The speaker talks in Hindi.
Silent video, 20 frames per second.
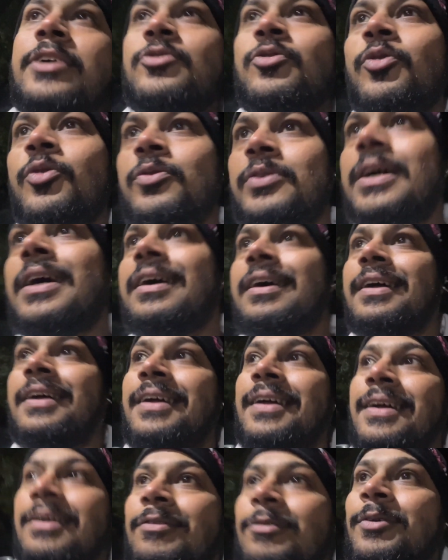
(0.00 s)
छोटू था
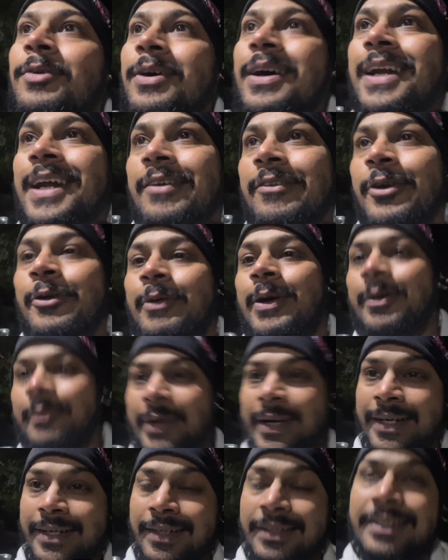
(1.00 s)
वो हर एक वीडियो में
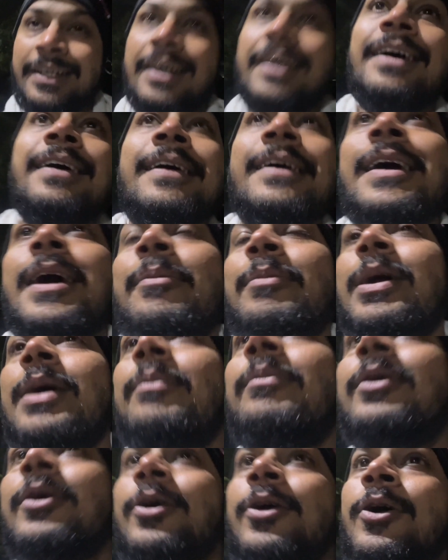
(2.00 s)
कमेंट करता है राम
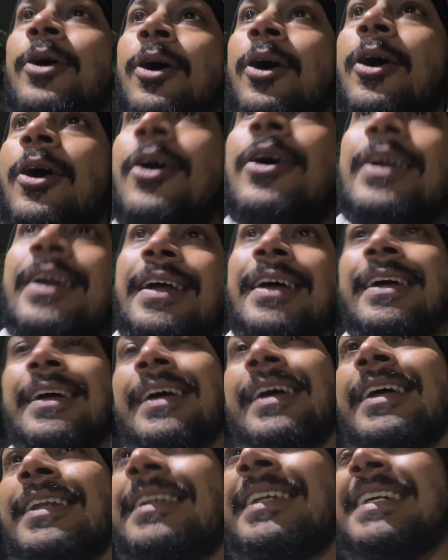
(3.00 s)
राम और
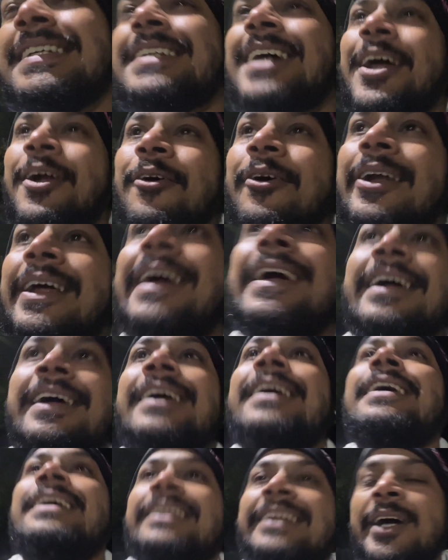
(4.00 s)
तीन चार और हैं
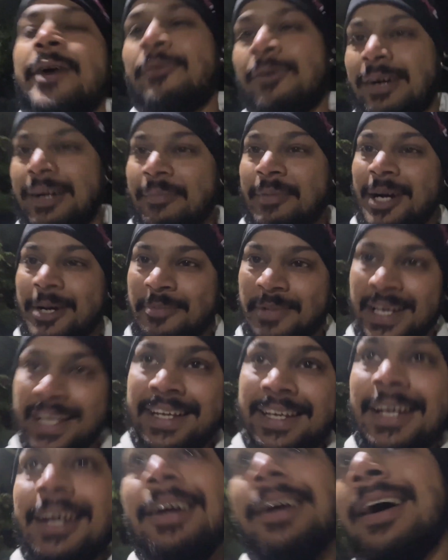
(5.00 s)
दिखाऊंगा कमेंट में लिख
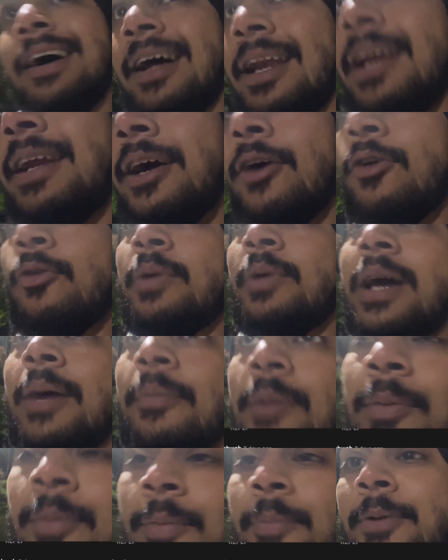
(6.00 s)
के अलका को भी
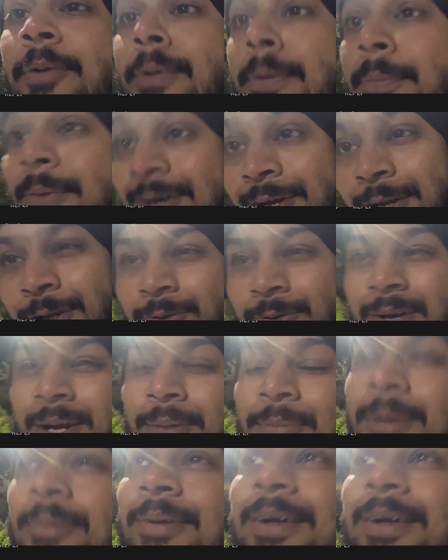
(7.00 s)
राम राम मम्मी पापा हर एक को राम राम